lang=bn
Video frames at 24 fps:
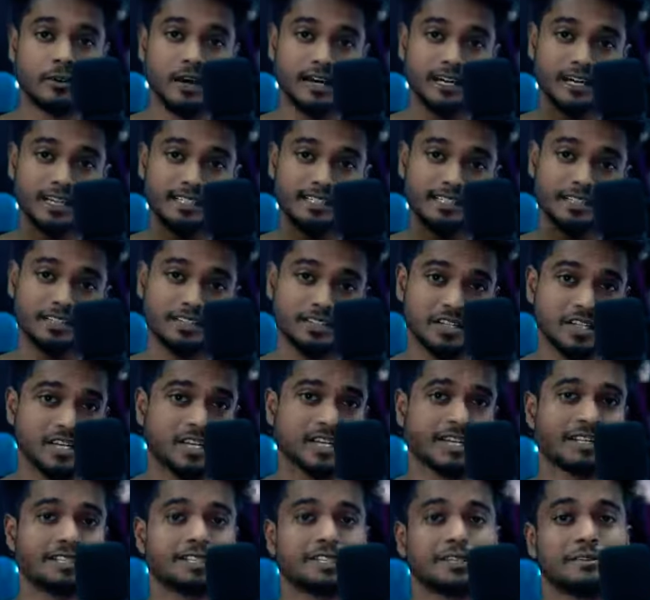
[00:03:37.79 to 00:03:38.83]
তোমার কাছে
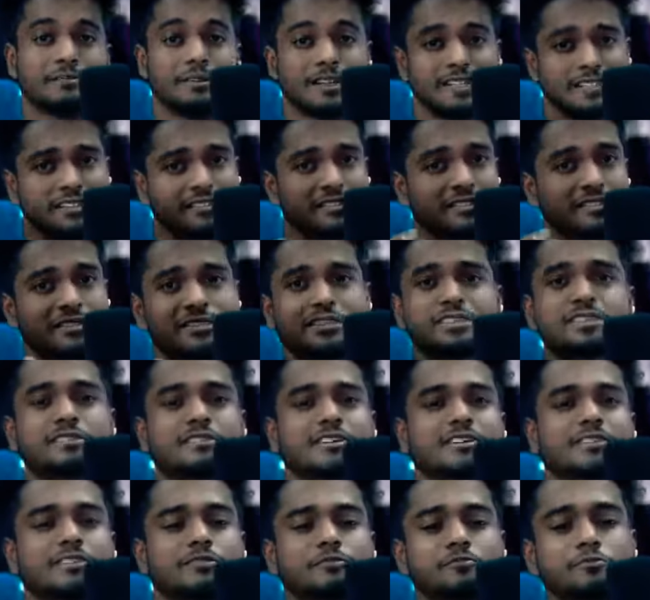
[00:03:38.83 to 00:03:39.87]
যে আছে বা যে
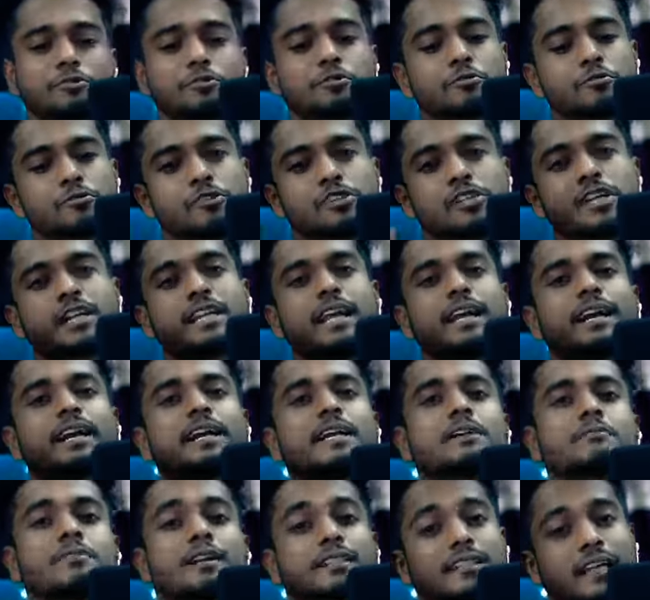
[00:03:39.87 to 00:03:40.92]
জিনিসটা আছে তুমি শুধু
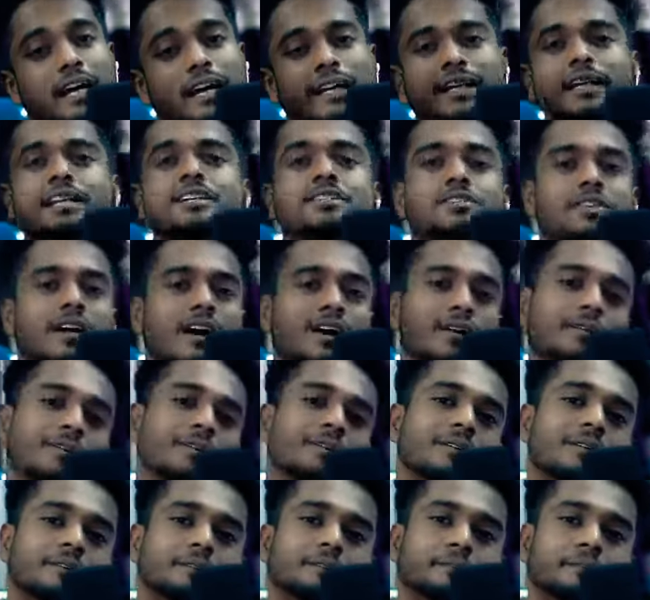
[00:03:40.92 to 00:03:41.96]
সেটাকেই বা তাকেই
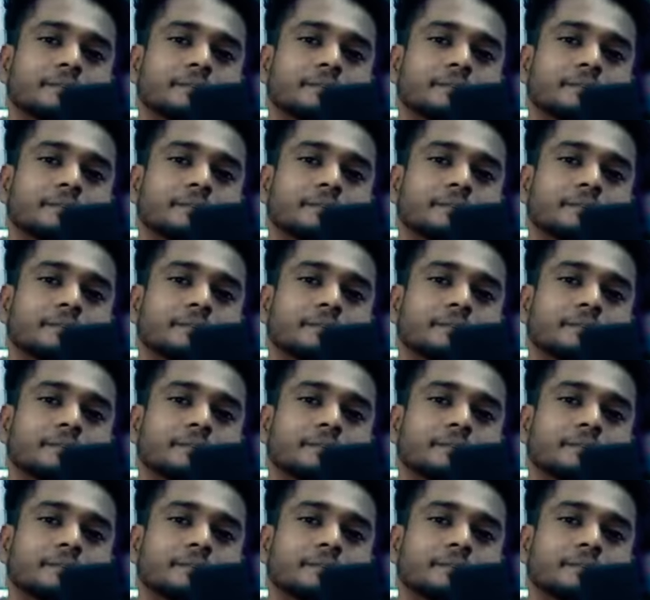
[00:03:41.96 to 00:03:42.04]
চাও